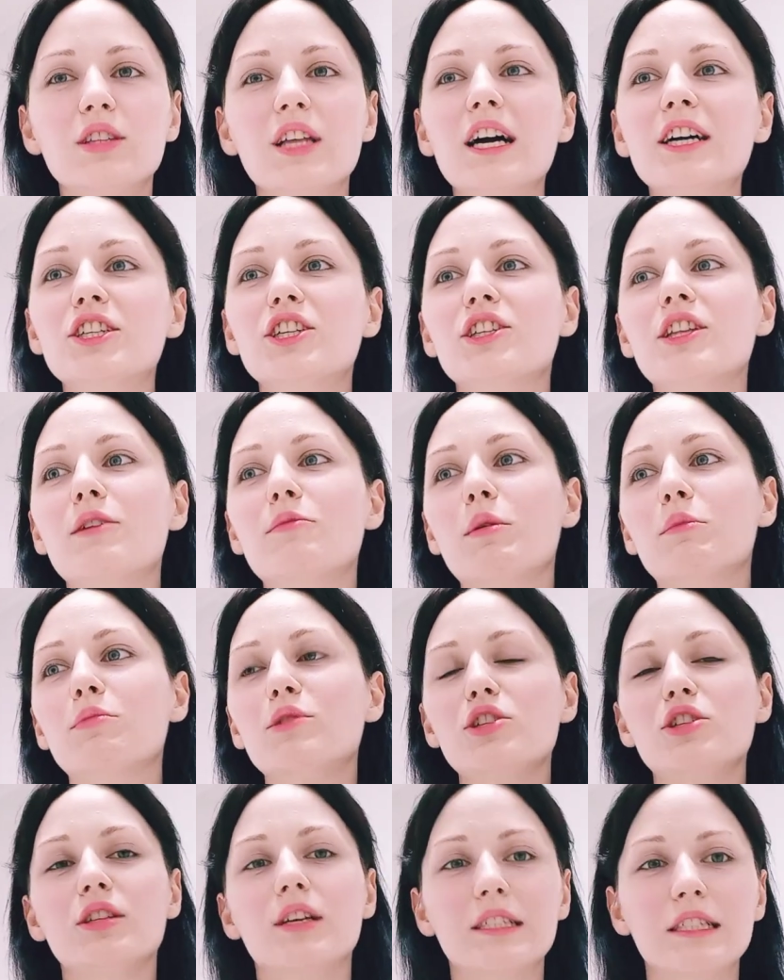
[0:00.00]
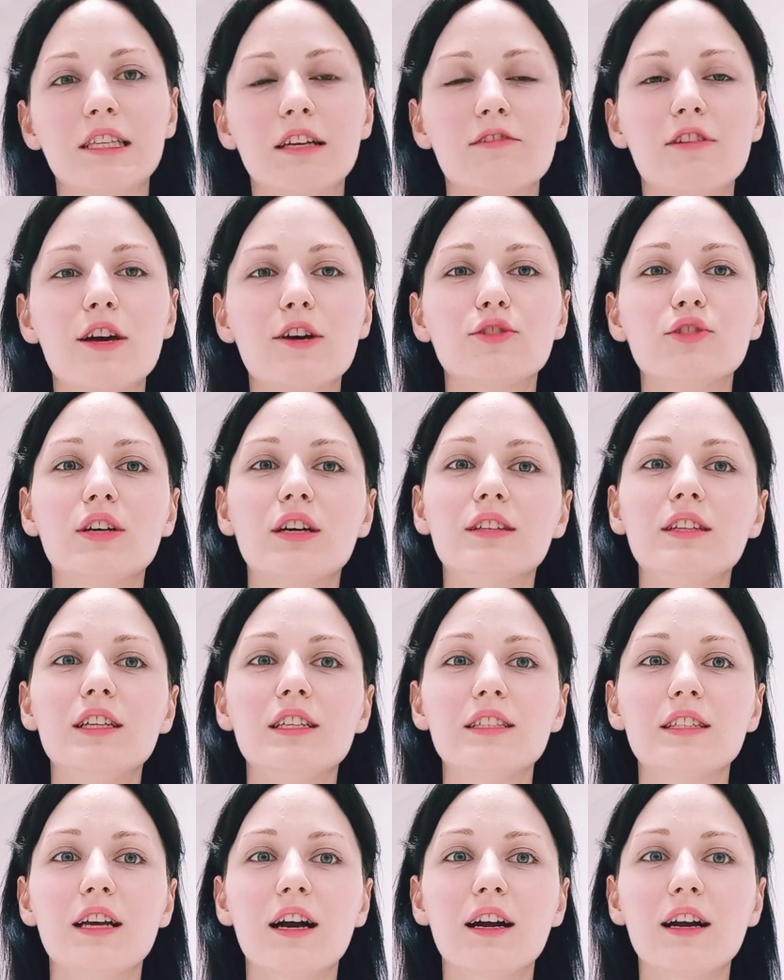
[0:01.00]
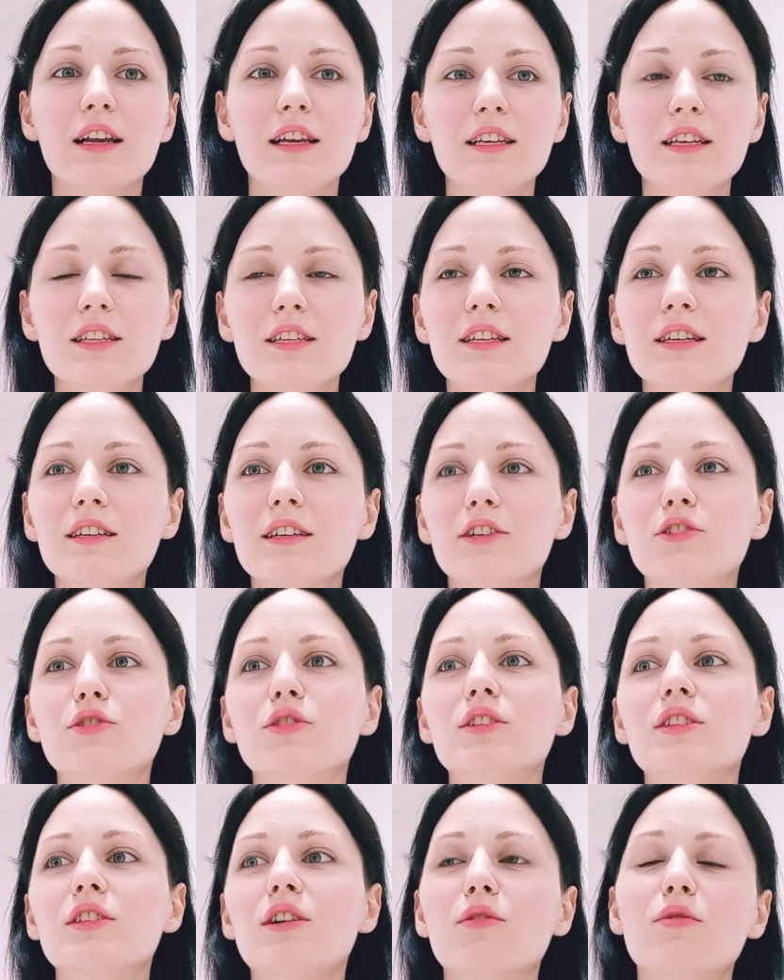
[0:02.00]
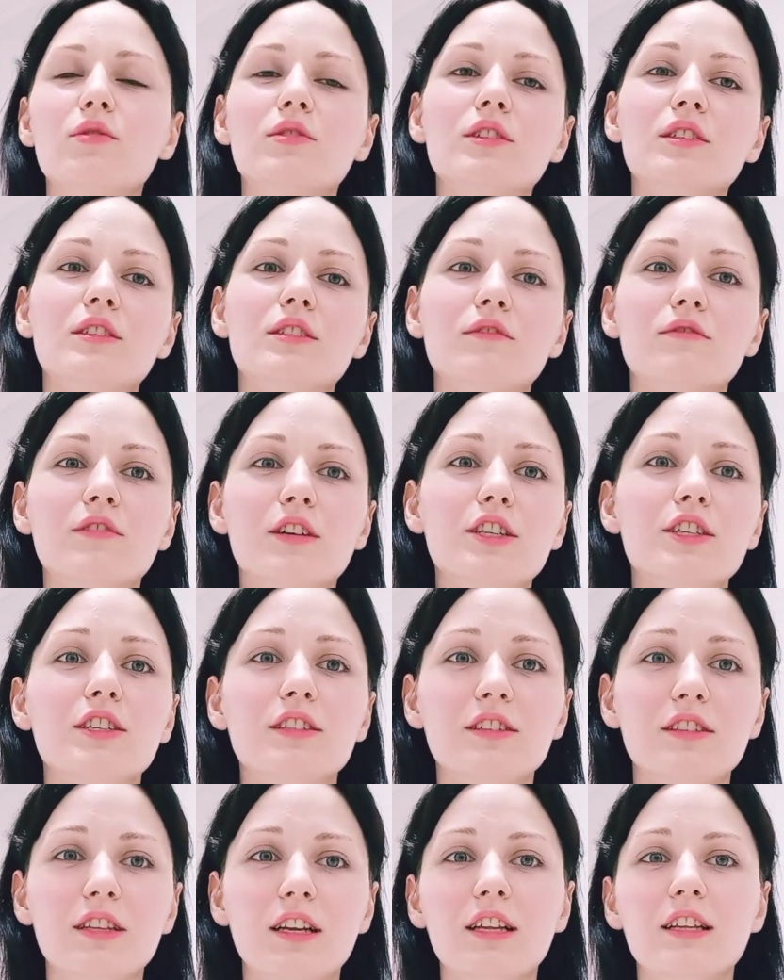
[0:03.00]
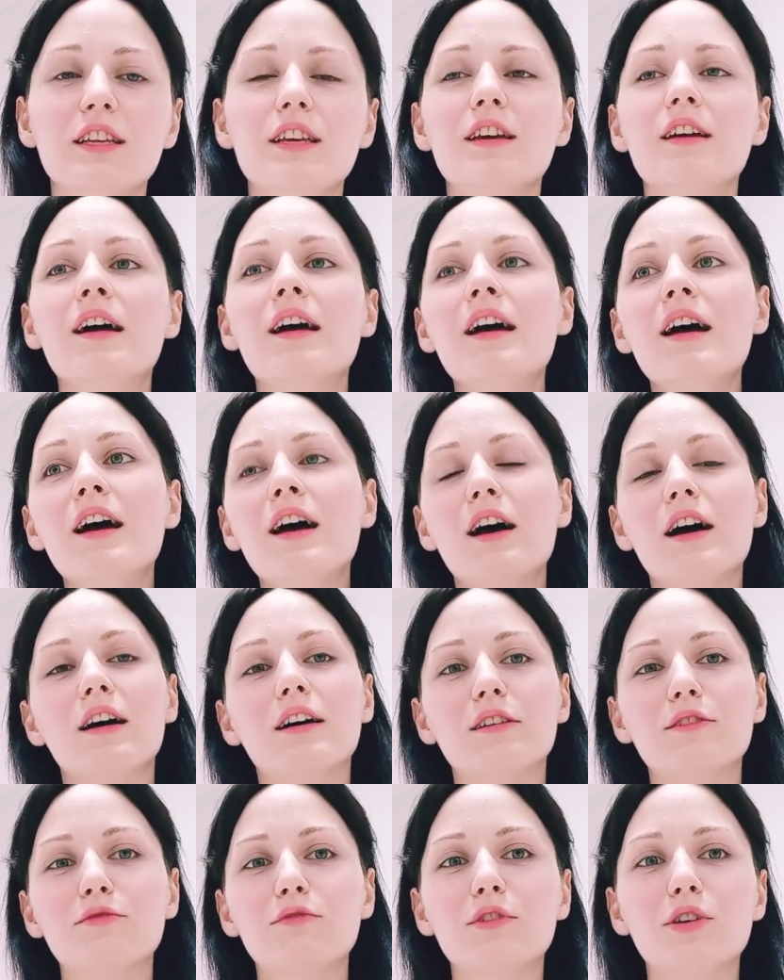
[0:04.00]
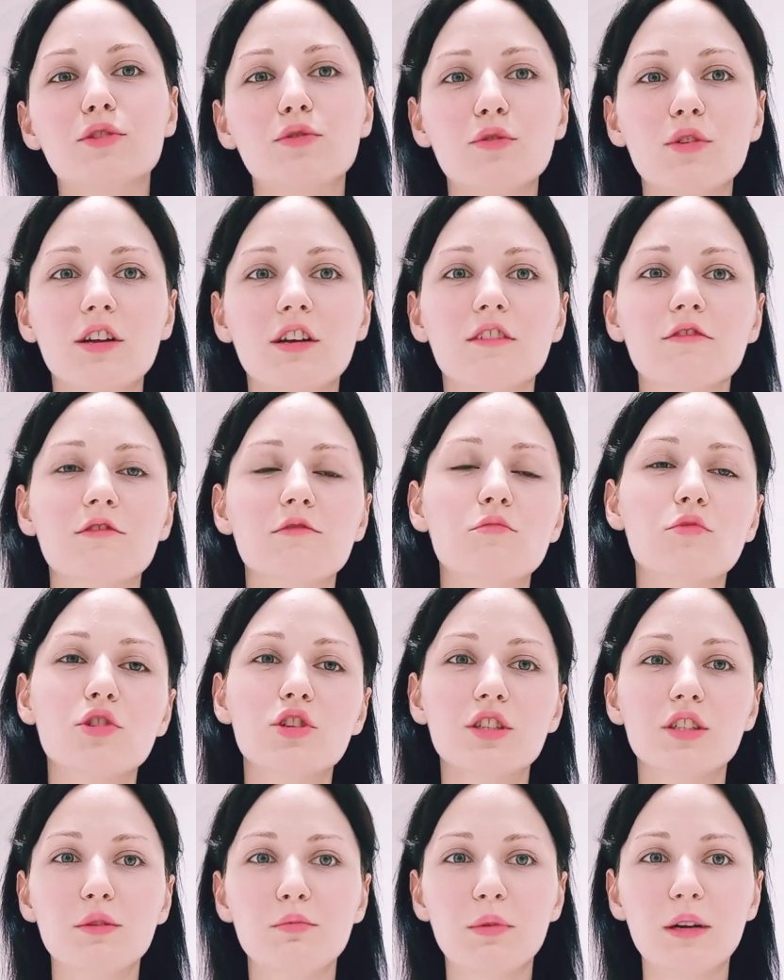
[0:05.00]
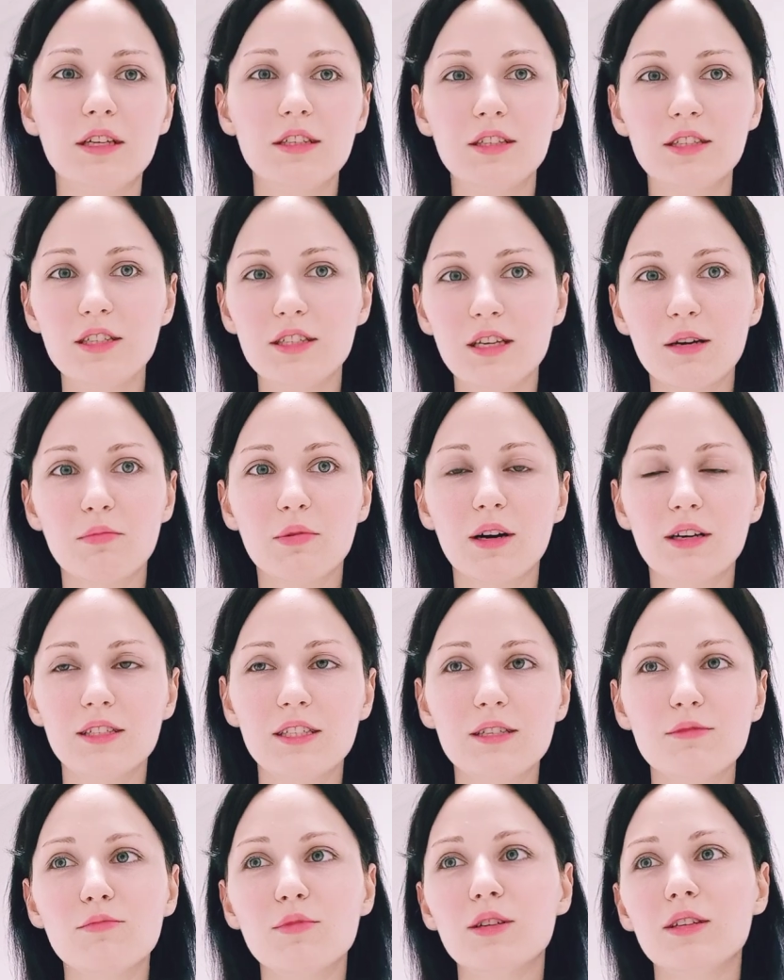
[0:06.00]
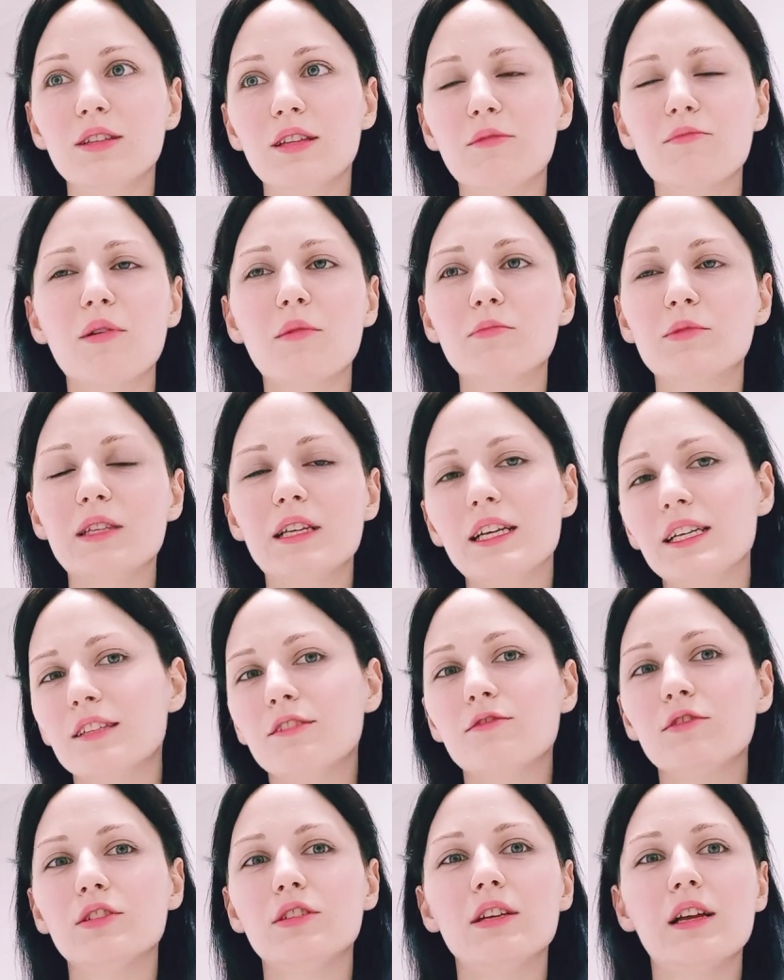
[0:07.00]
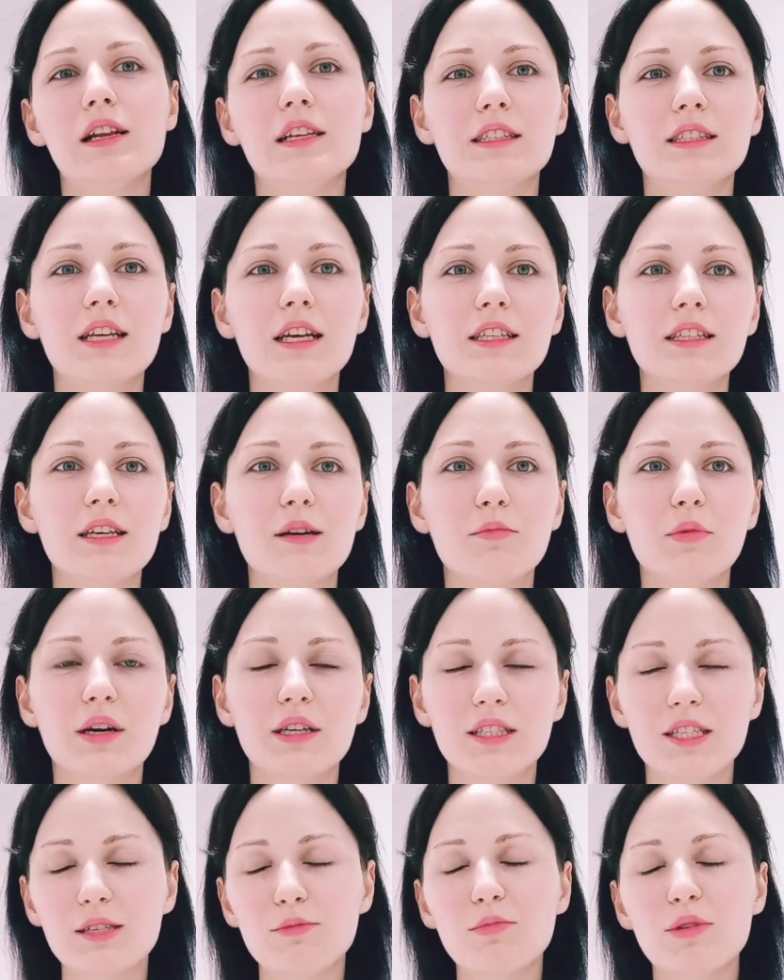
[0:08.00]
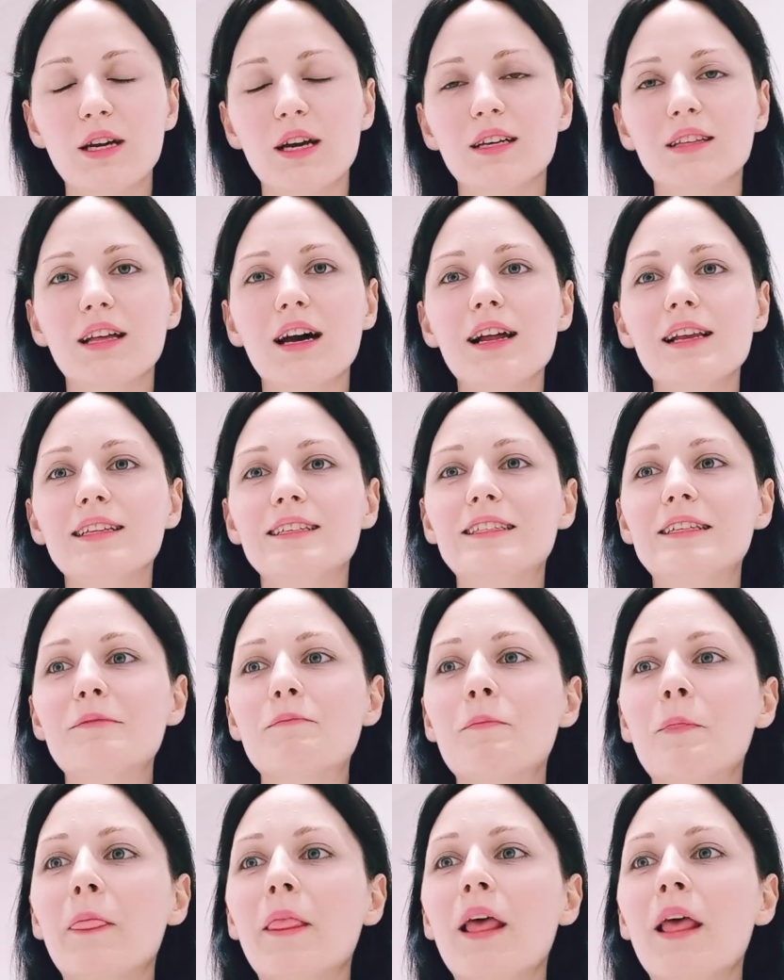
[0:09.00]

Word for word: Также там обычно оставляют адреса клиник, которые находятся в вашей стране, а, в которых вы можете пройти необходимые там обследования или сдать необходимые анализы.